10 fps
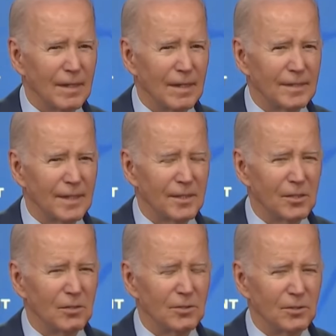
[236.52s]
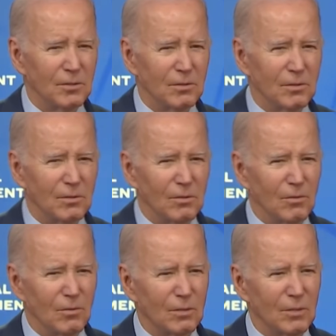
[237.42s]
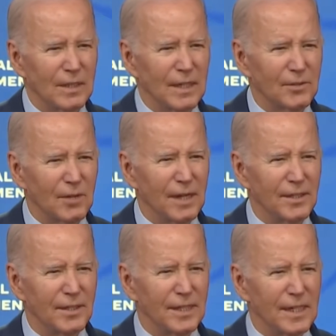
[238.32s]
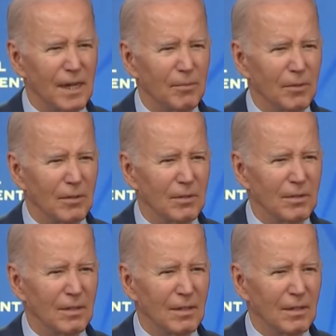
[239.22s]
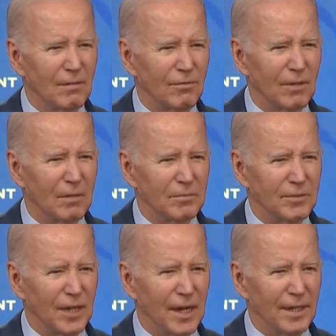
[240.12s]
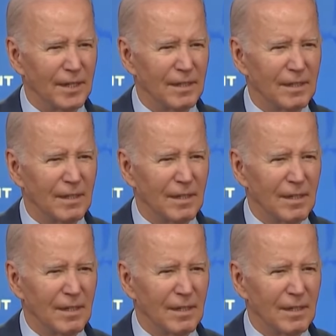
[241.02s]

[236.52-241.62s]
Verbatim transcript: nhiều cuộc gặp thì dường như là hai bên cũng đã có sự chuẩn bị rất là kỹ càng cho cuộc gặp này rồi.